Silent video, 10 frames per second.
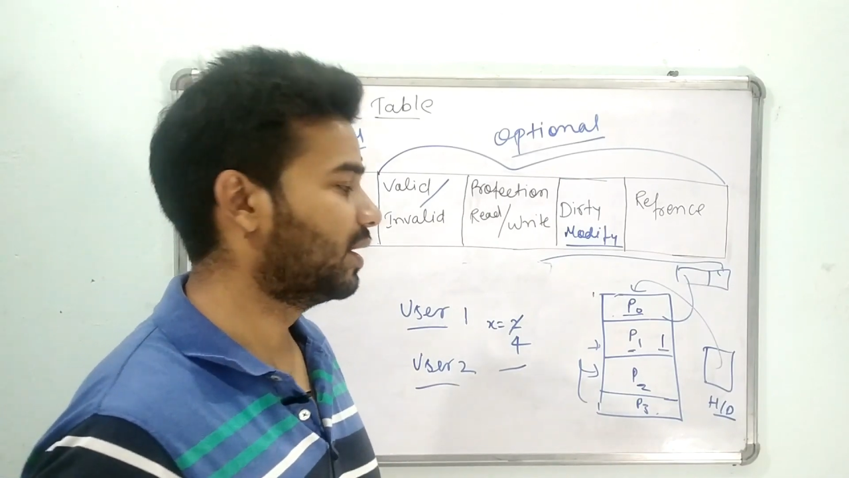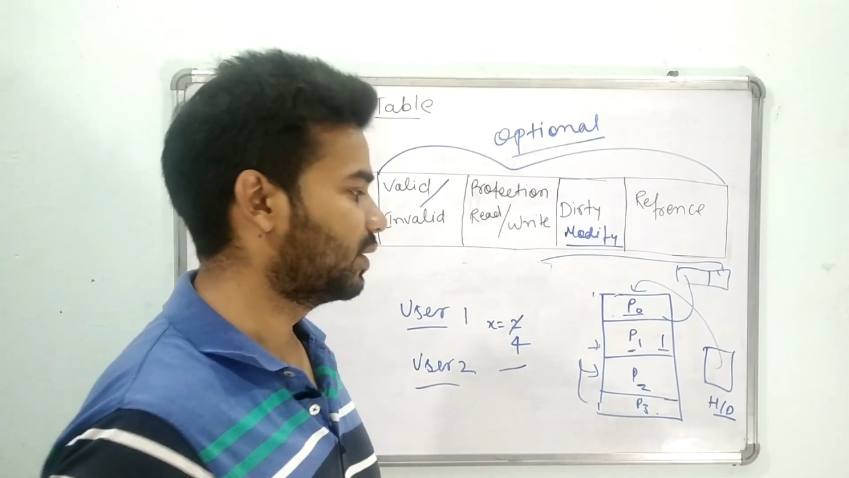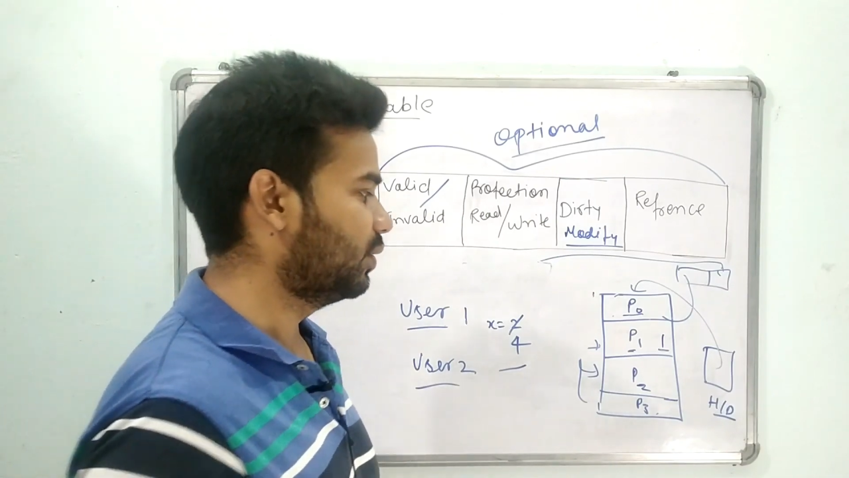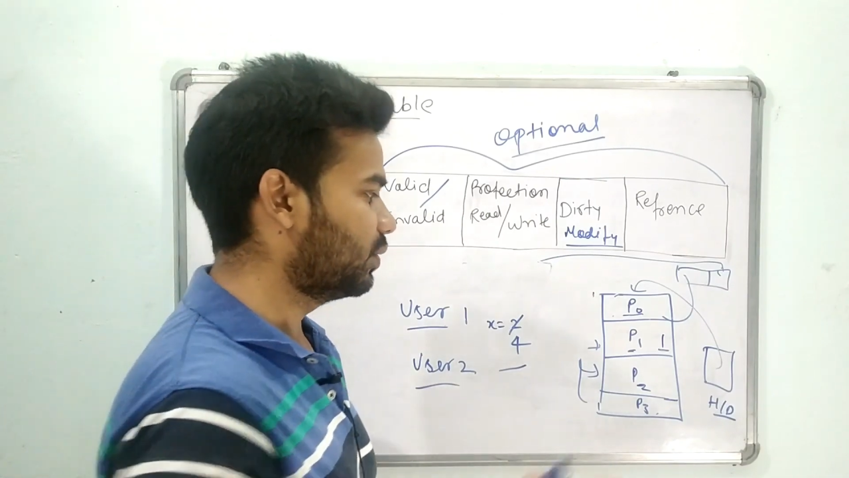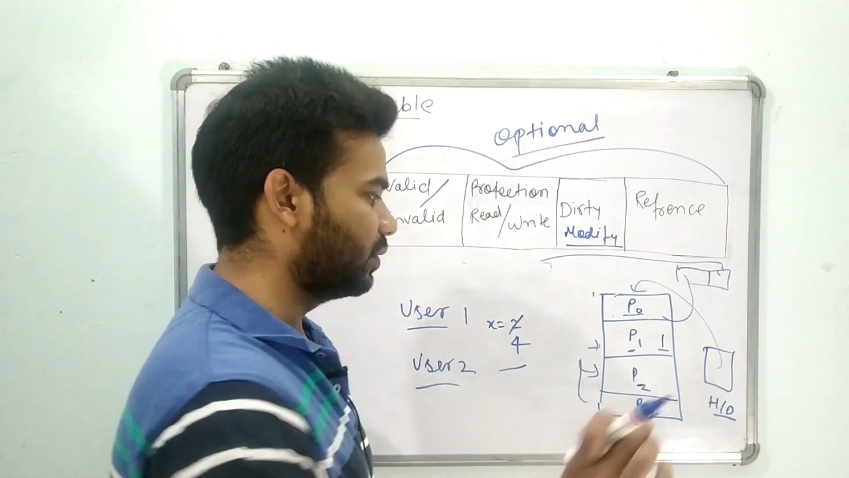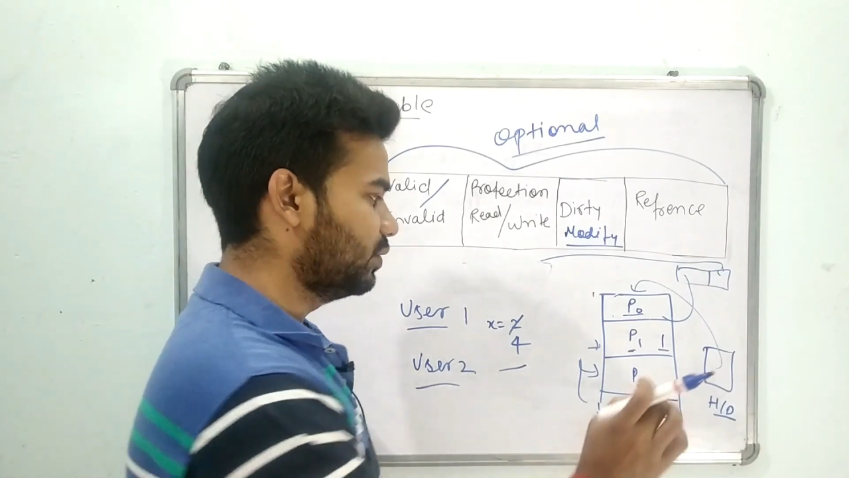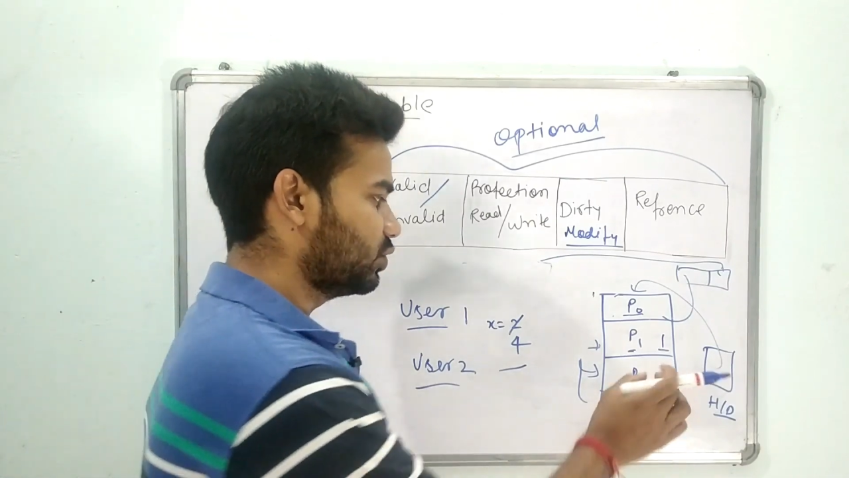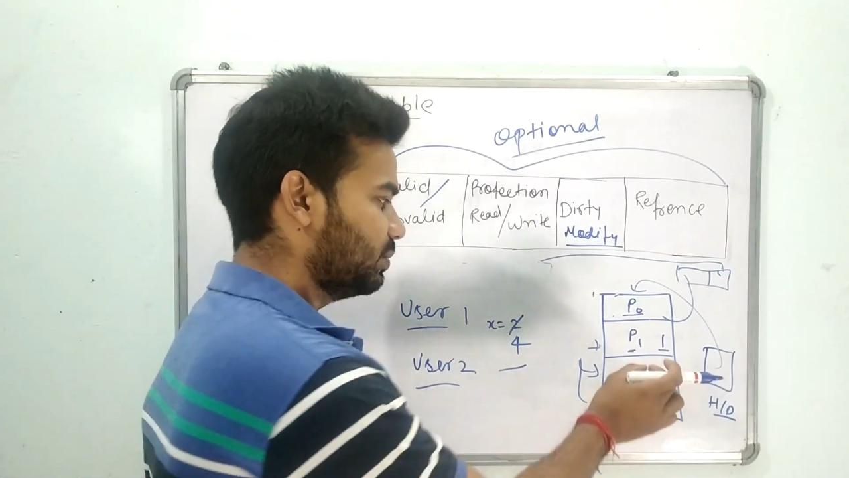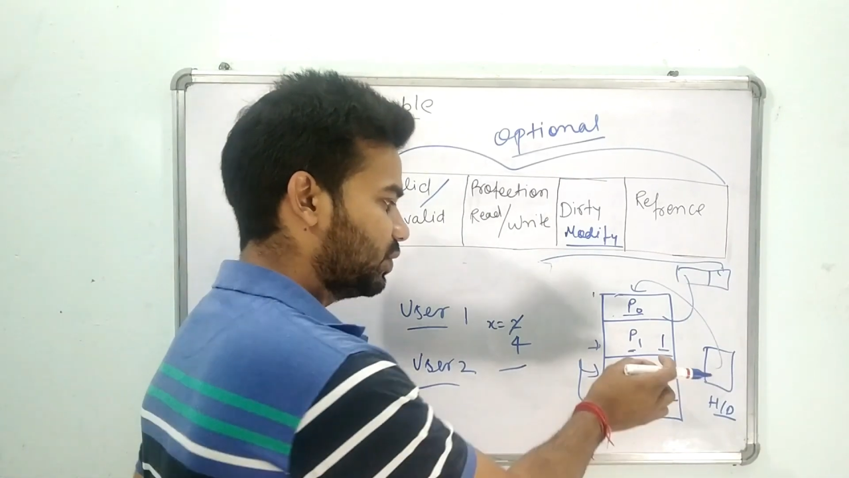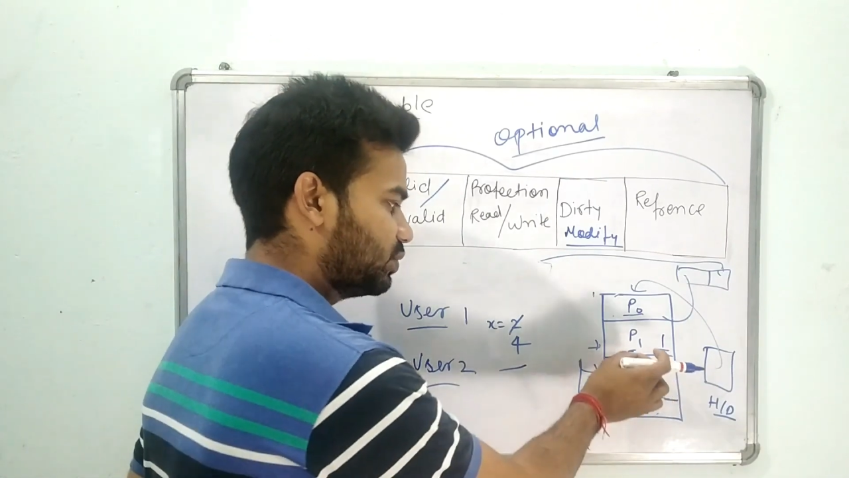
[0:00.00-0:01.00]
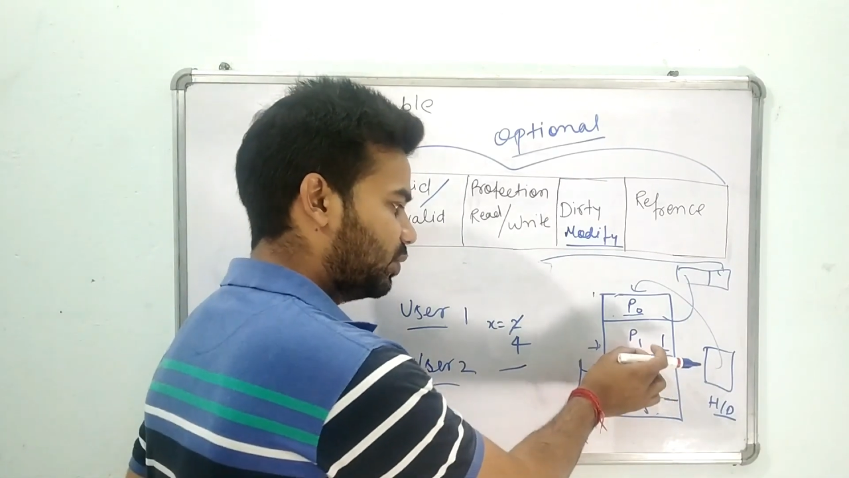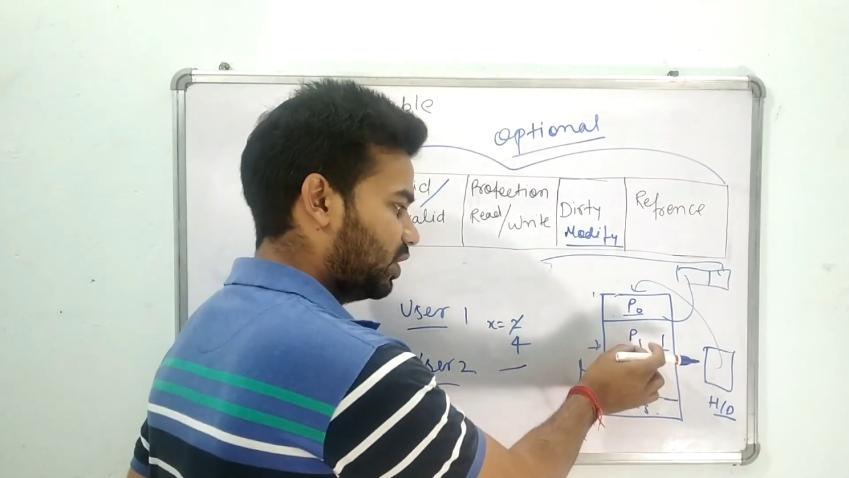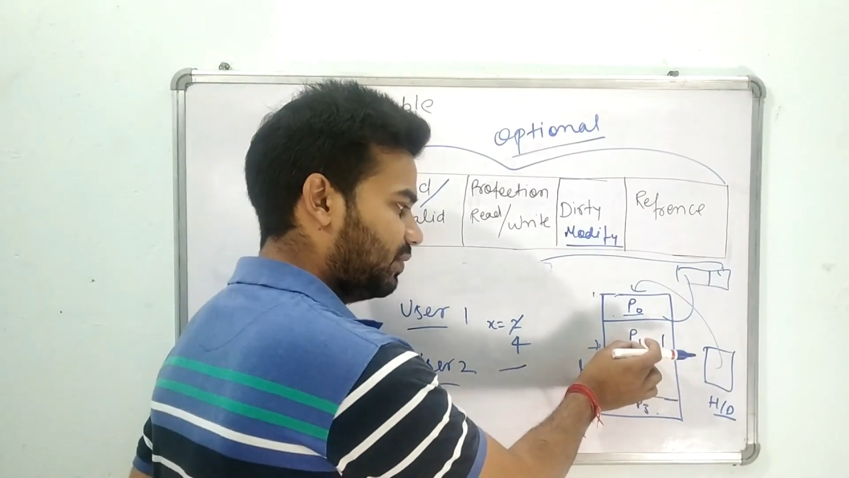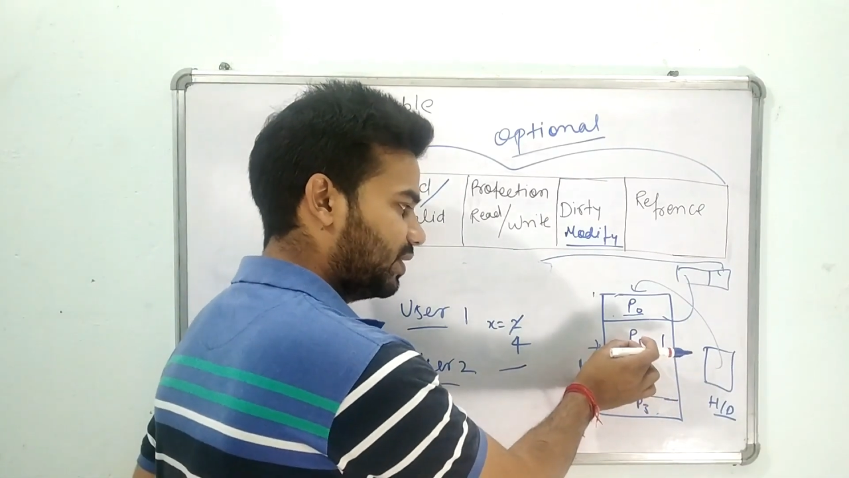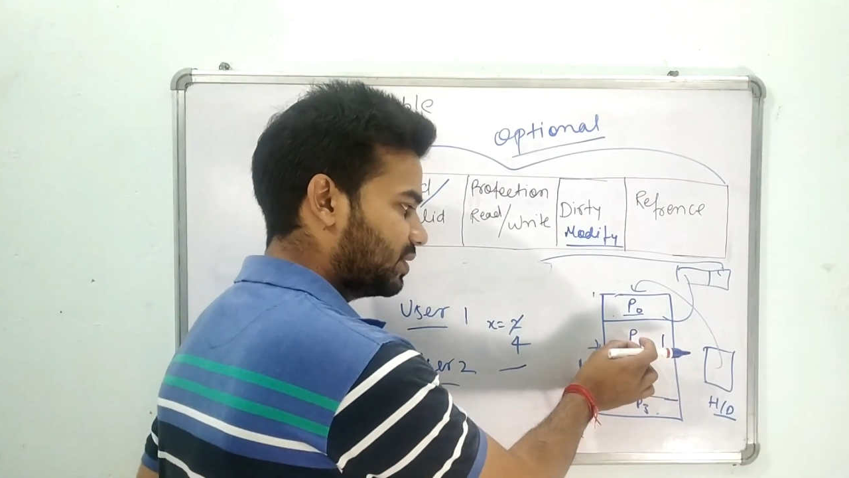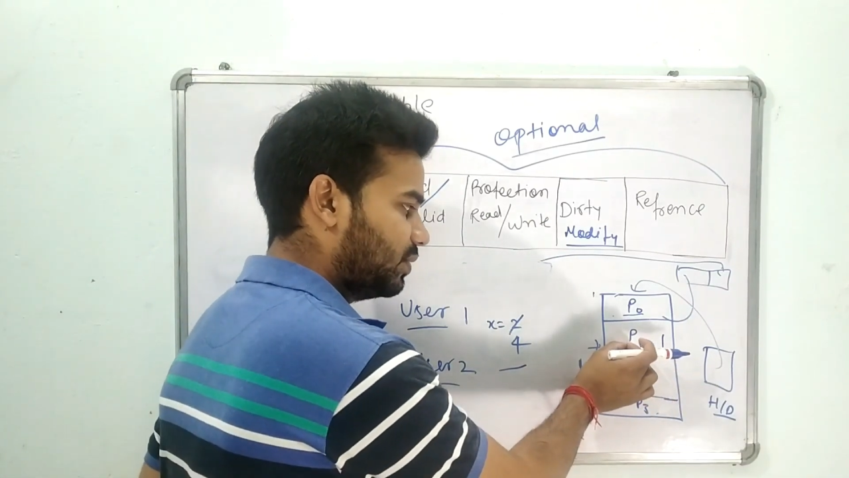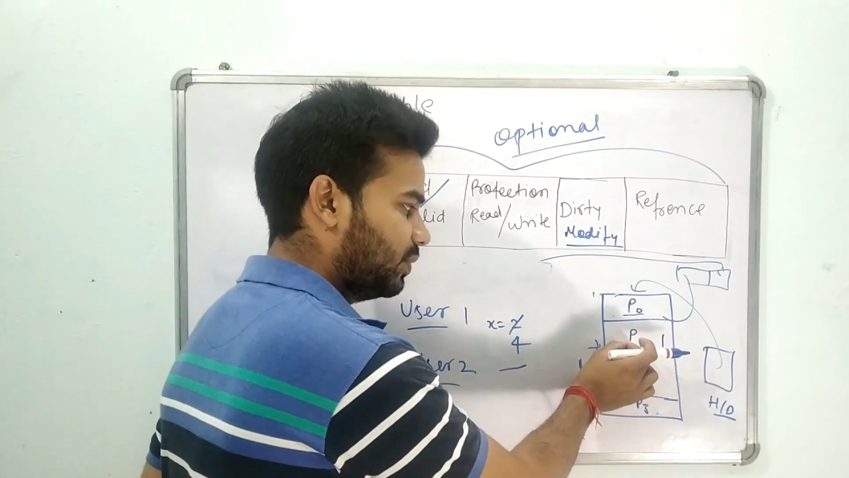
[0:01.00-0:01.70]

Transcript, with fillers: क्यों क्योंकि उसमें कुछ मॉडिफिकेशन